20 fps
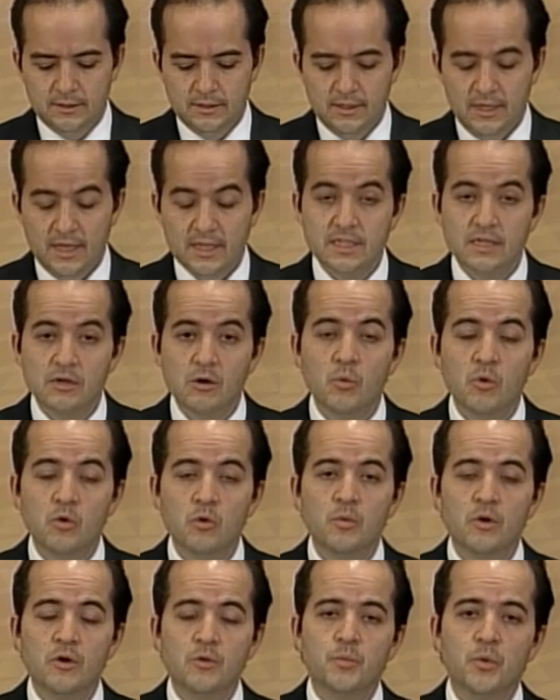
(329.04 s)
Así como un
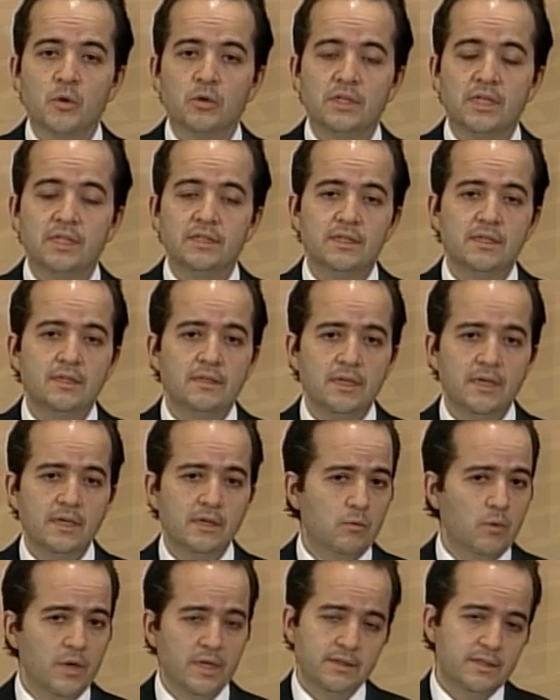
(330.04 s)
número importante de
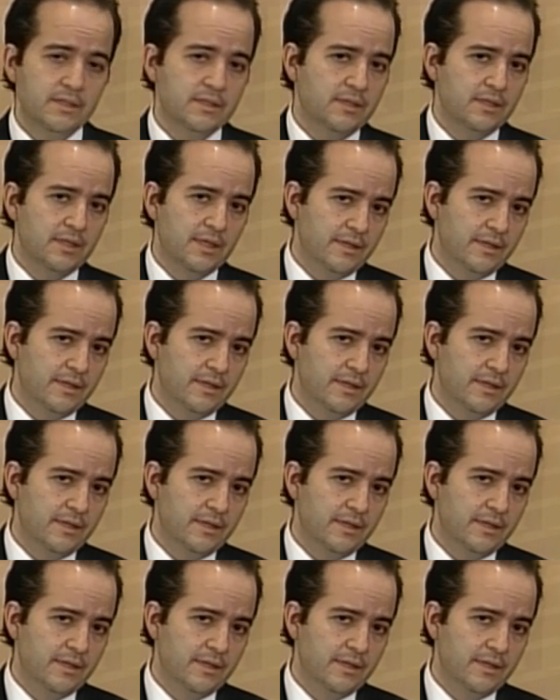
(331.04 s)
delincuentes y de